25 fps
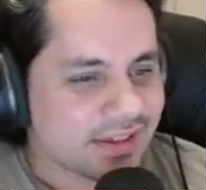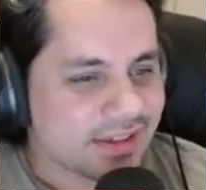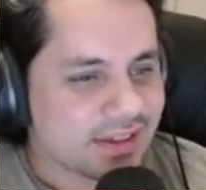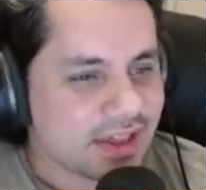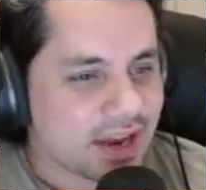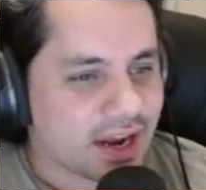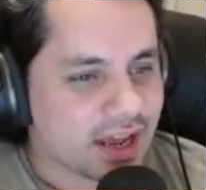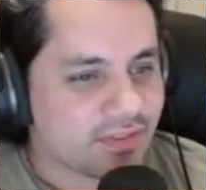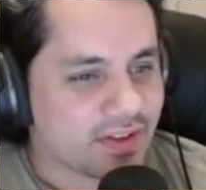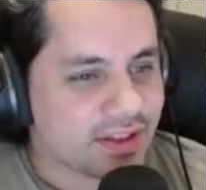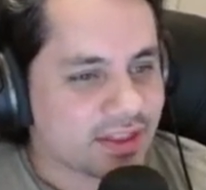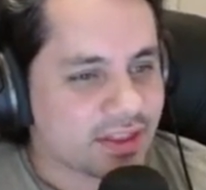
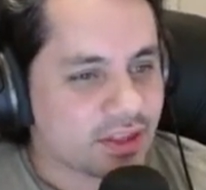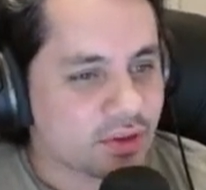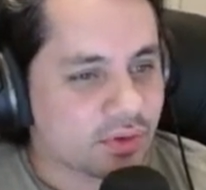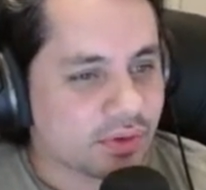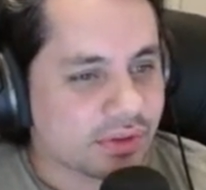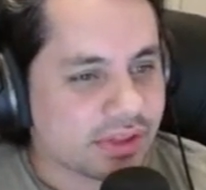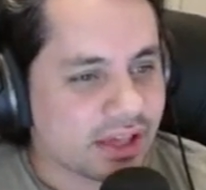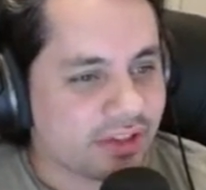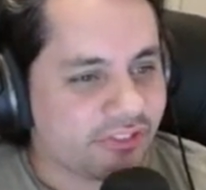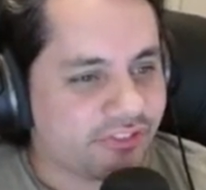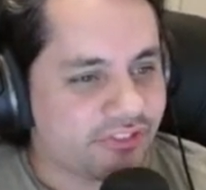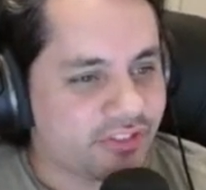Será que vai ter
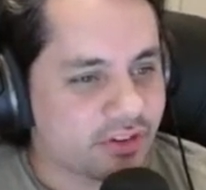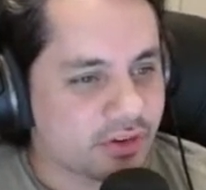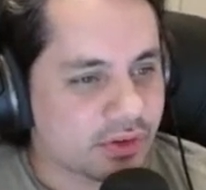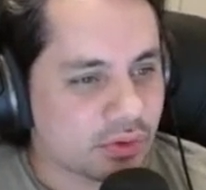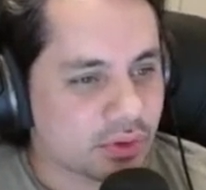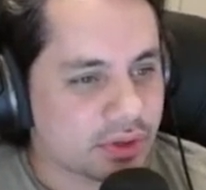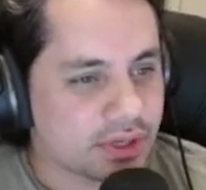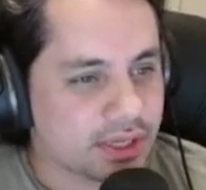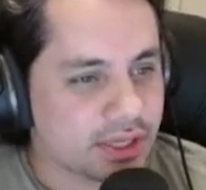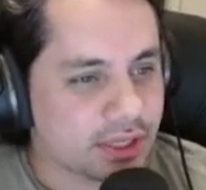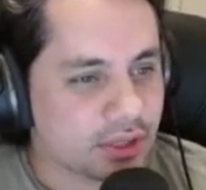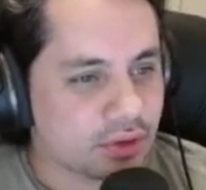os 100 filhos
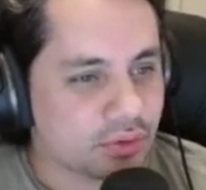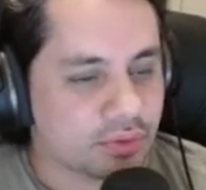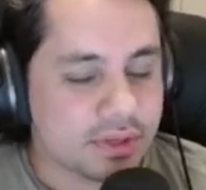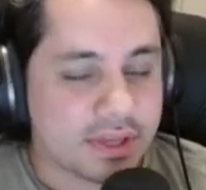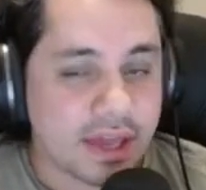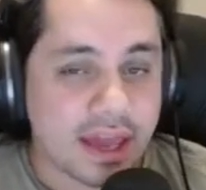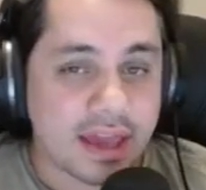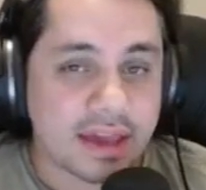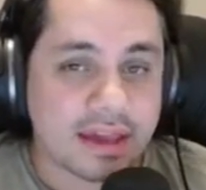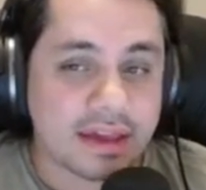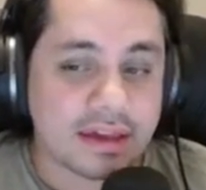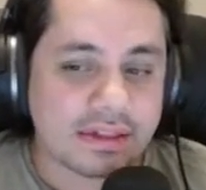do Kido?
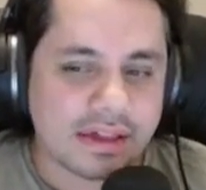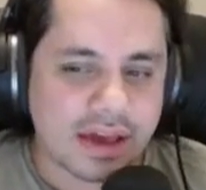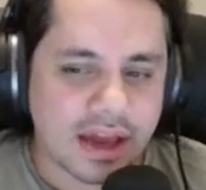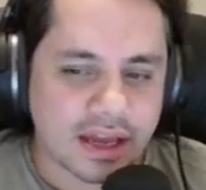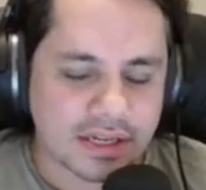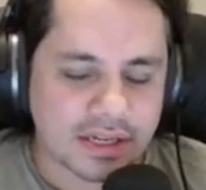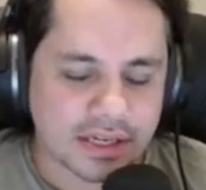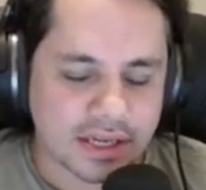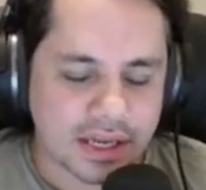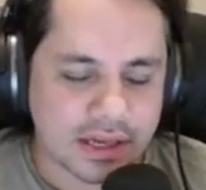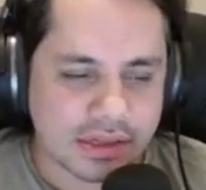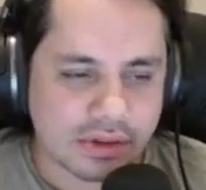E aí, o que, que, você
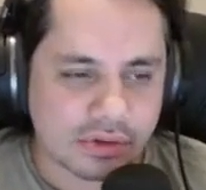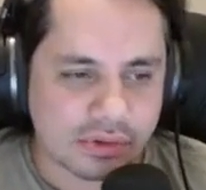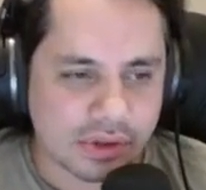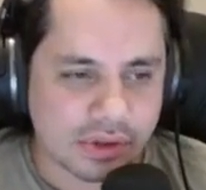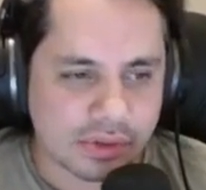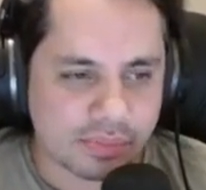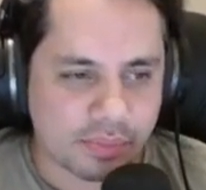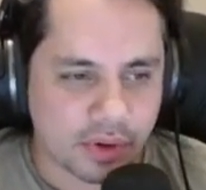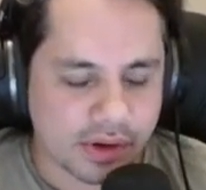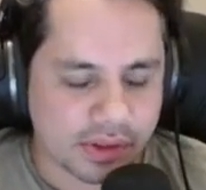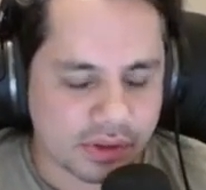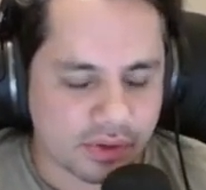acha? O que, que seus
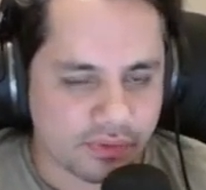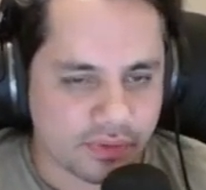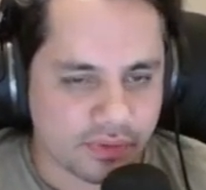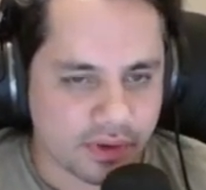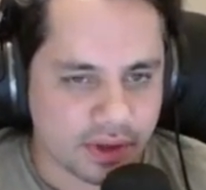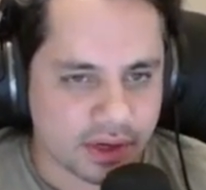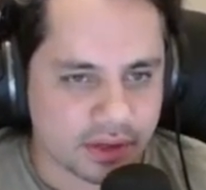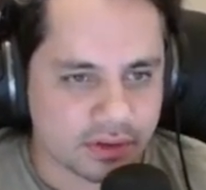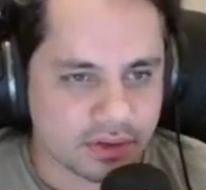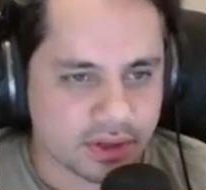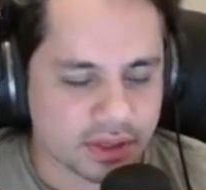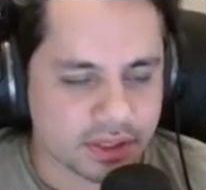spoilers estão
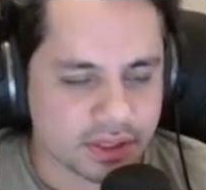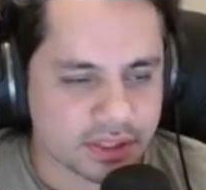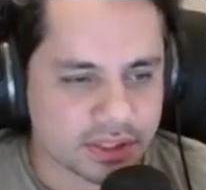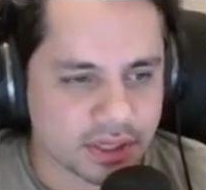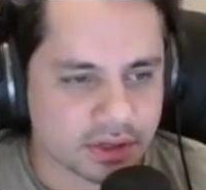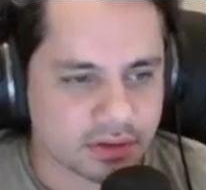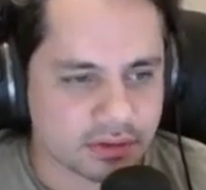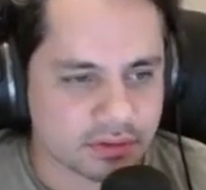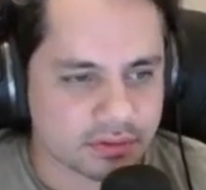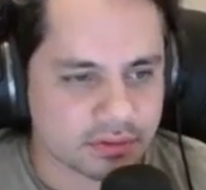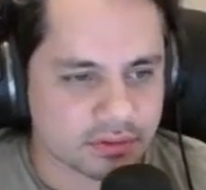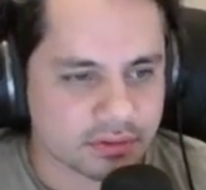falando aí,
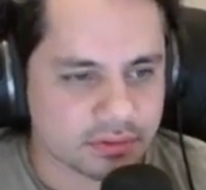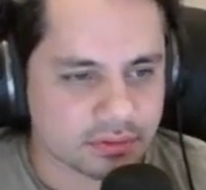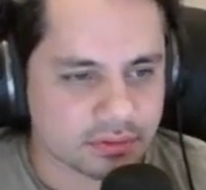Thiago?